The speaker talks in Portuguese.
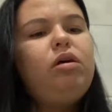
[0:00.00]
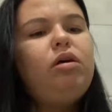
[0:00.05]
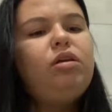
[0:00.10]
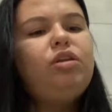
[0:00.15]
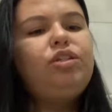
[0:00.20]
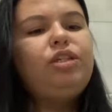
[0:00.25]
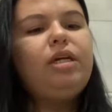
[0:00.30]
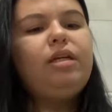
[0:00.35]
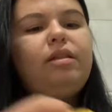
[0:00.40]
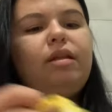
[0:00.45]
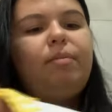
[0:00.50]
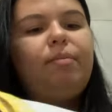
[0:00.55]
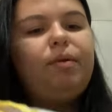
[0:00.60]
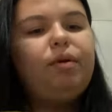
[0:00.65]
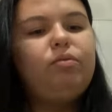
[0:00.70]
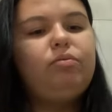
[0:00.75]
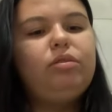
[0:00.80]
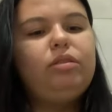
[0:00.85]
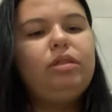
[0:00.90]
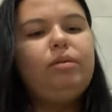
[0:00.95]
já tá
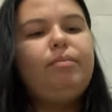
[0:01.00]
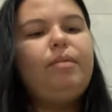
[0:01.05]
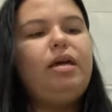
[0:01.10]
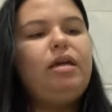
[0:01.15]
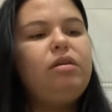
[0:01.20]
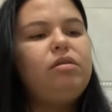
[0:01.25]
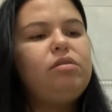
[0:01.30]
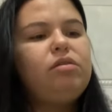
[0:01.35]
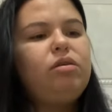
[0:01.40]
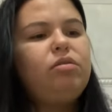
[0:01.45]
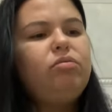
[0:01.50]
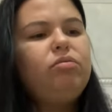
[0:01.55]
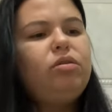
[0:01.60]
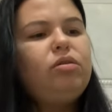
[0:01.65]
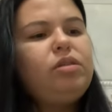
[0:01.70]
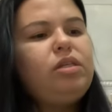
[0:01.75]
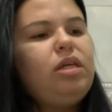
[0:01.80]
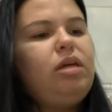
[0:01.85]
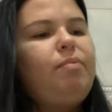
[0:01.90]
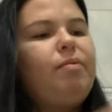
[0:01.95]
pronto também, só não
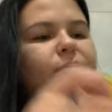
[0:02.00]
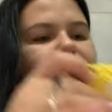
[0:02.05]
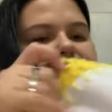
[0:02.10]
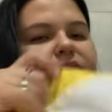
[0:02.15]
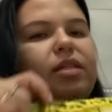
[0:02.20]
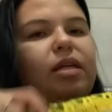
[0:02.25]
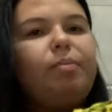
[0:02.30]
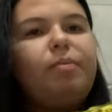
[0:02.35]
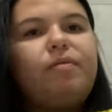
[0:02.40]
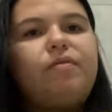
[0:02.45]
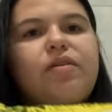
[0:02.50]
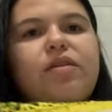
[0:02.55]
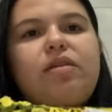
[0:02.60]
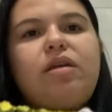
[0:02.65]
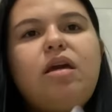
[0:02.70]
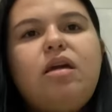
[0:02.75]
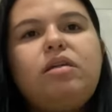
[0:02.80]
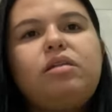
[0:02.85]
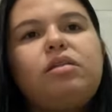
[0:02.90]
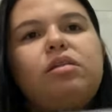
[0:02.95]
trouxe aqui pra mostrar pra
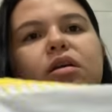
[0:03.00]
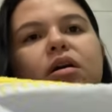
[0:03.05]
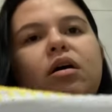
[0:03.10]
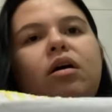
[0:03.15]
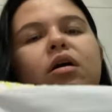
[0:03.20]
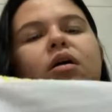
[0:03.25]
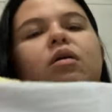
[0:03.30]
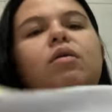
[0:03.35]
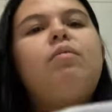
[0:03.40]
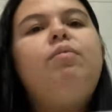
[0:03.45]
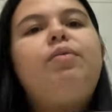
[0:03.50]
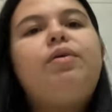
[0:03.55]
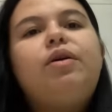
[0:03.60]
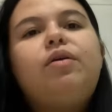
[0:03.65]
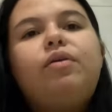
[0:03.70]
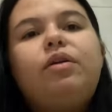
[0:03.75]
vocês, porque eu